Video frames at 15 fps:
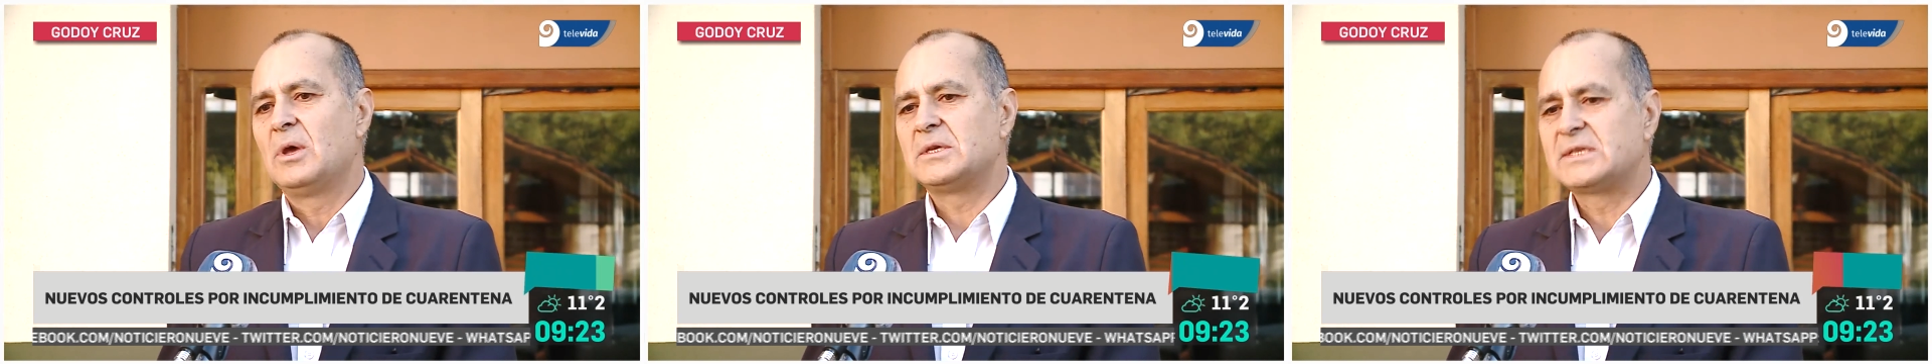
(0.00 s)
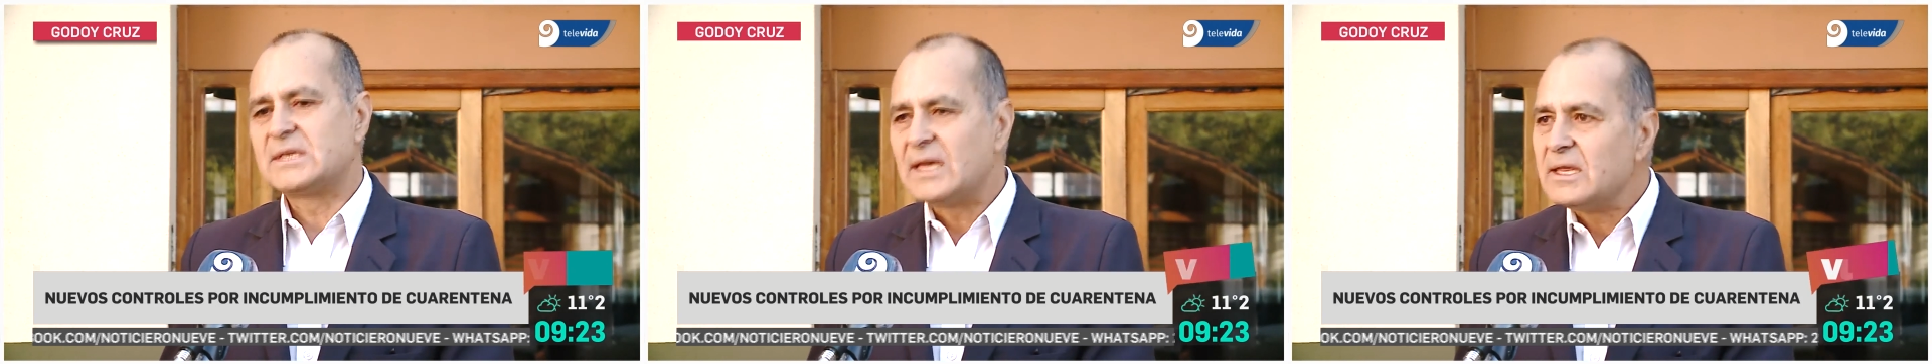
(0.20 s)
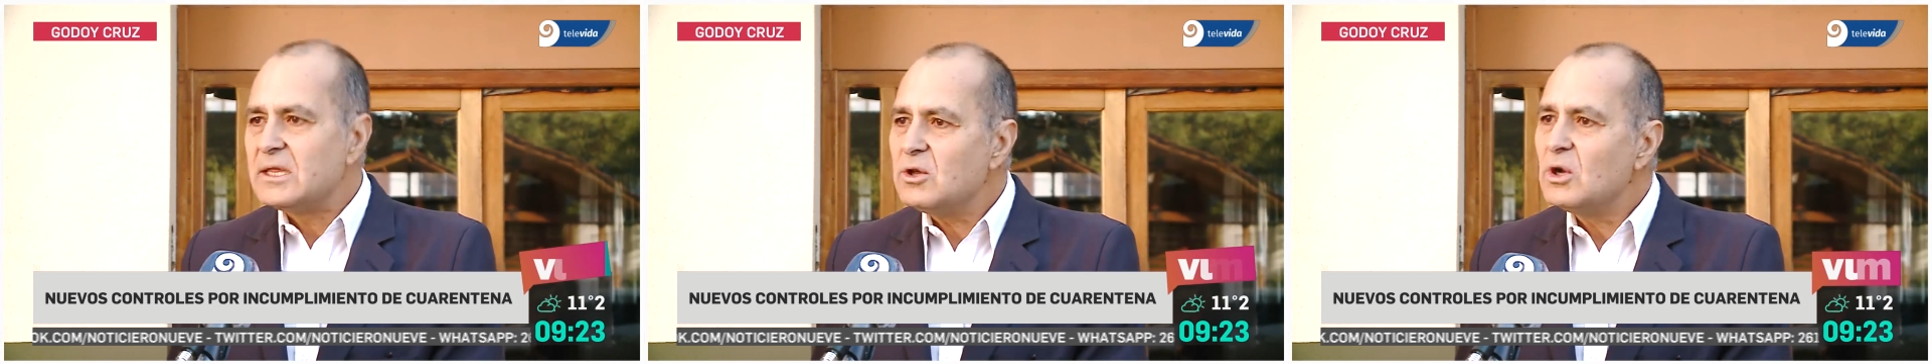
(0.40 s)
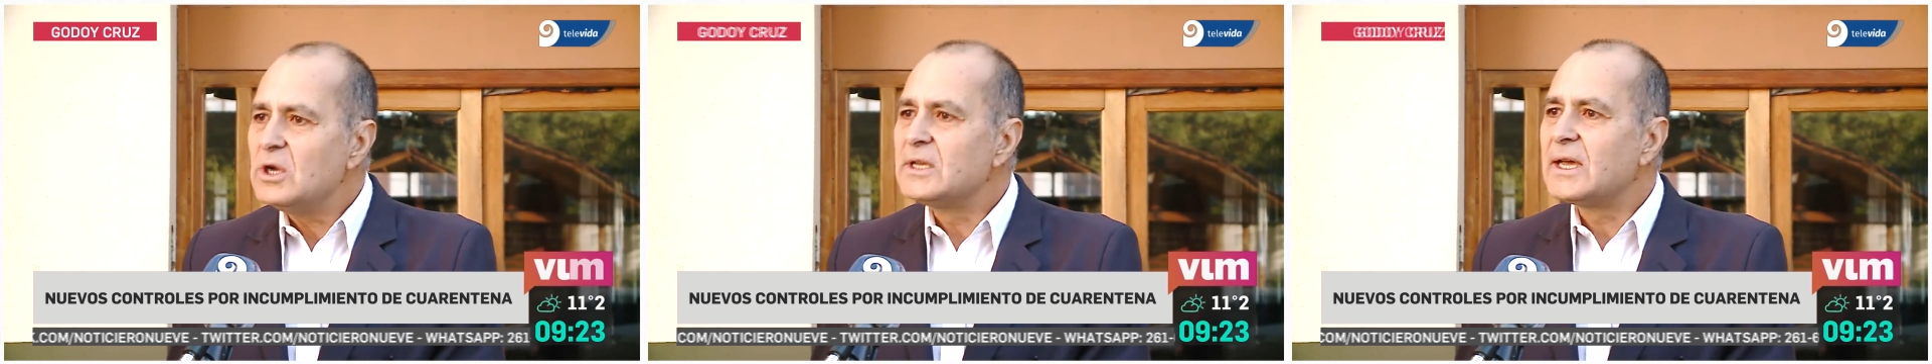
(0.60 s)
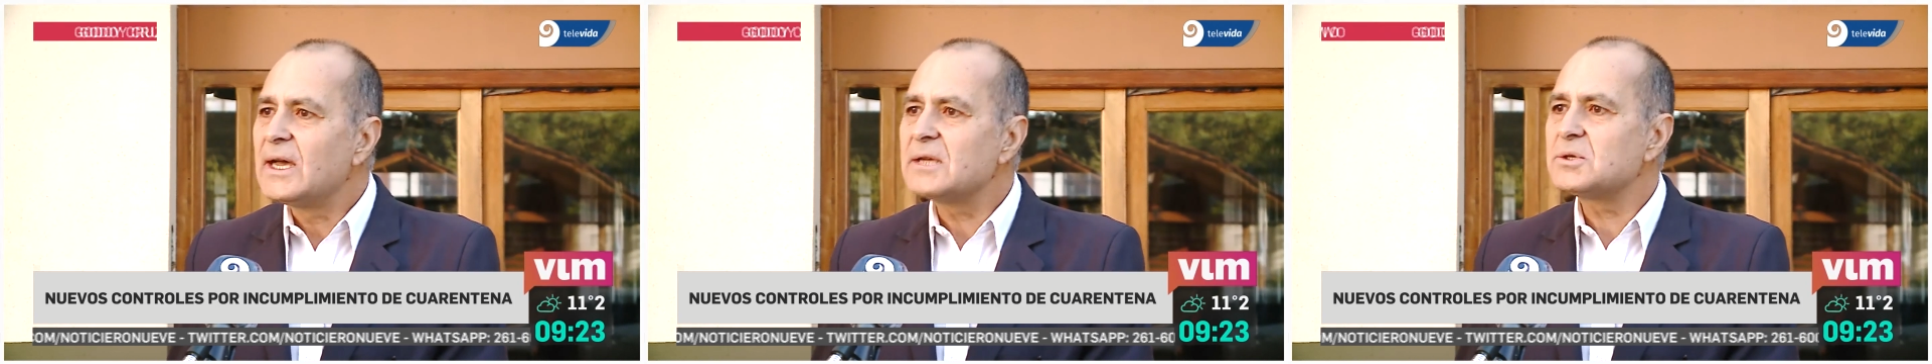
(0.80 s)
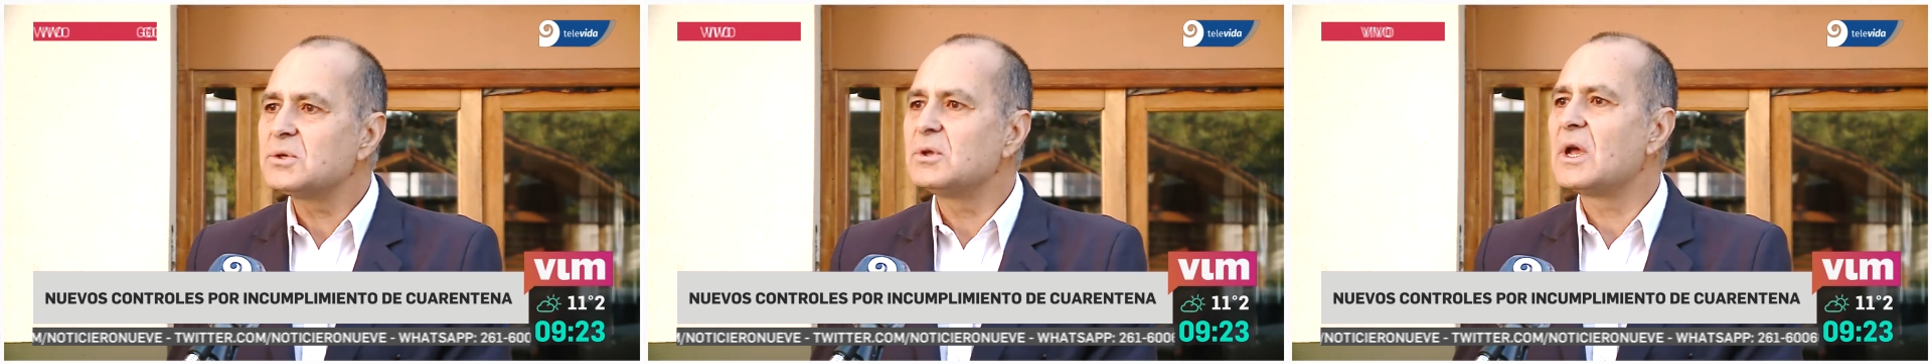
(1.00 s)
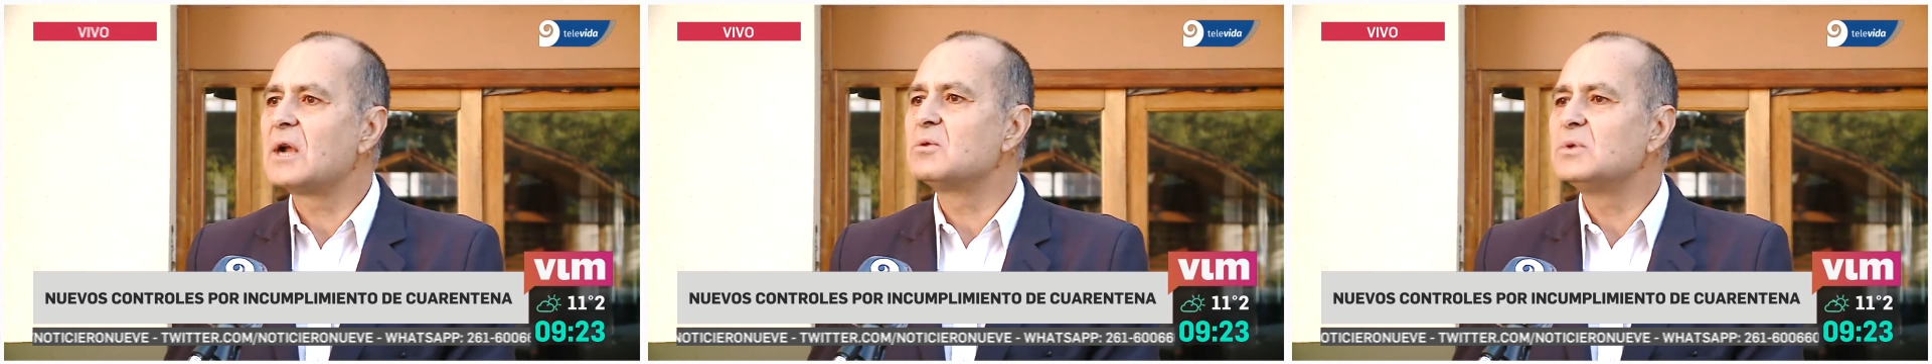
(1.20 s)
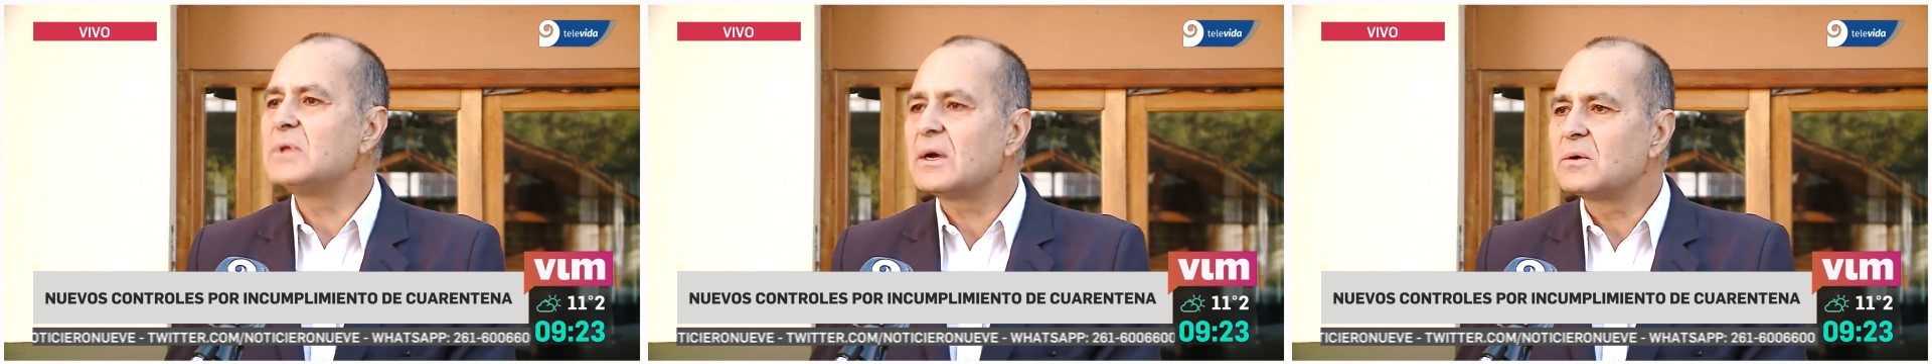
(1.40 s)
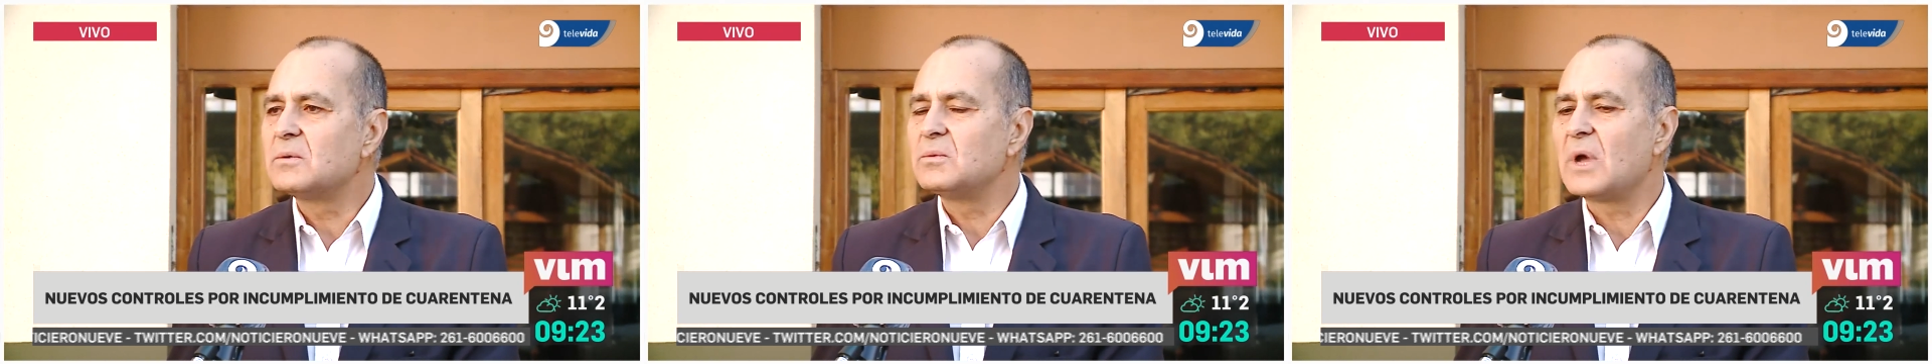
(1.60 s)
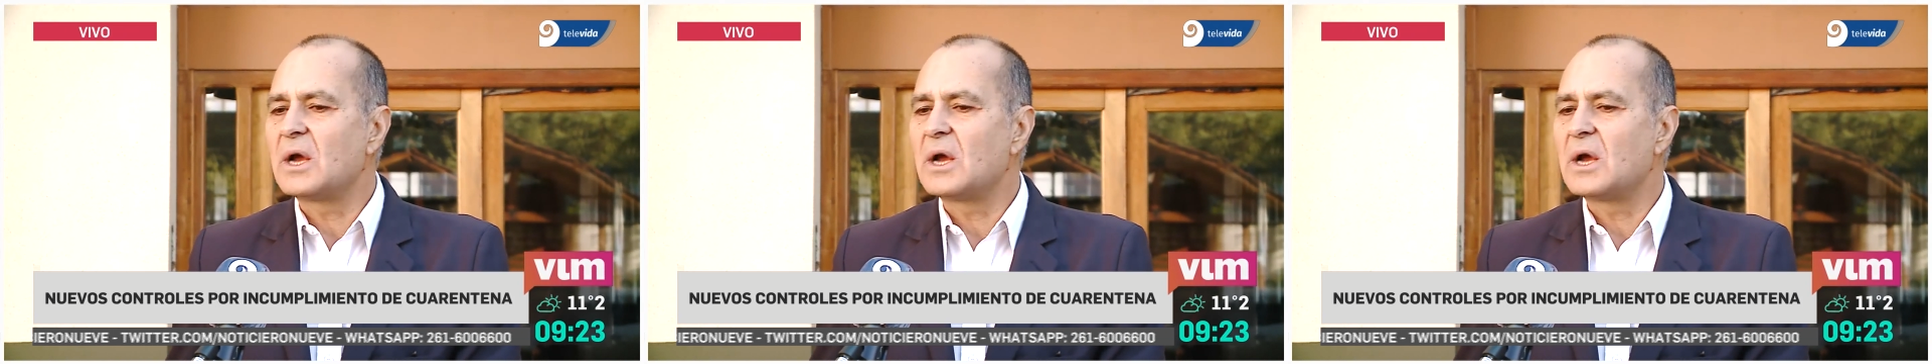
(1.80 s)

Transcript: se dio el caso de algunas,